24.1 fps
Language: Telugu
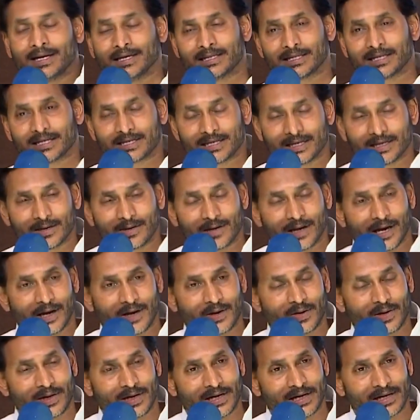ఎంత సిగ్గు
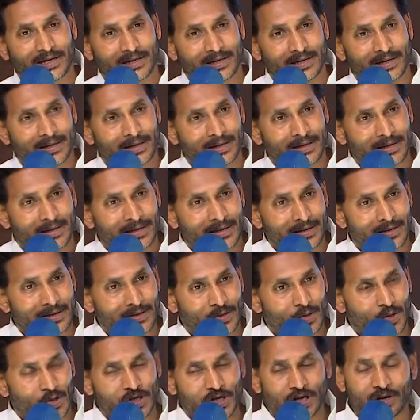లేకుండా
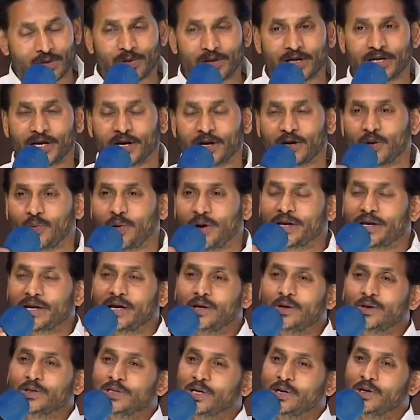సోషల్ మీడియాలో
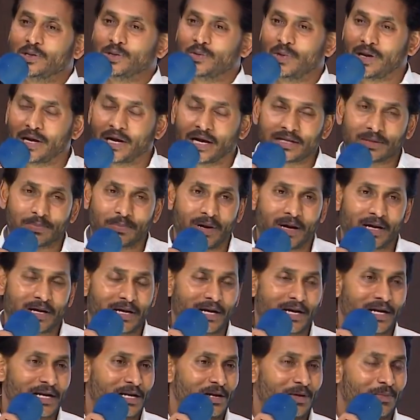వైరల్ అవుతా ఉంది వాళ్ళు
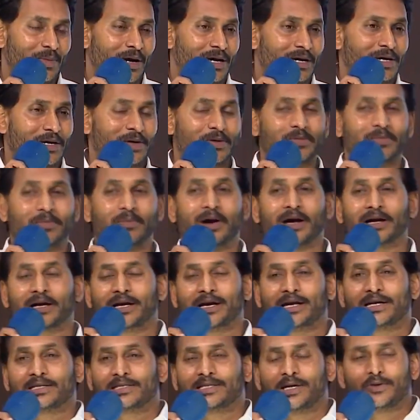మాట్లాడిన మాటలు
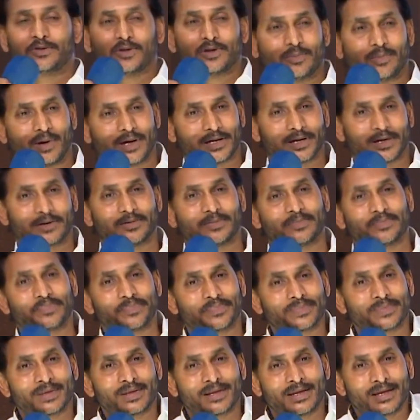మాట్లాడుతూ ఉన్న మాటలు
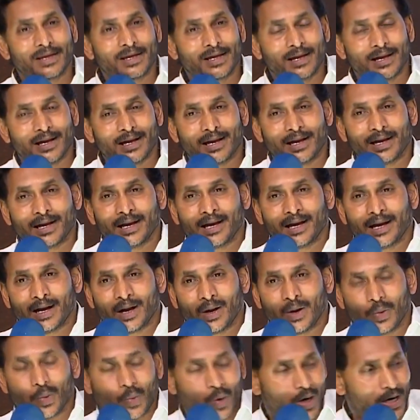
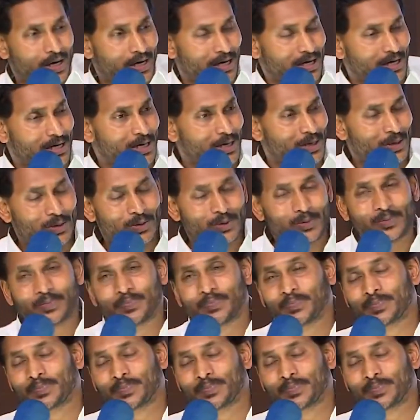ఒకడంటాడు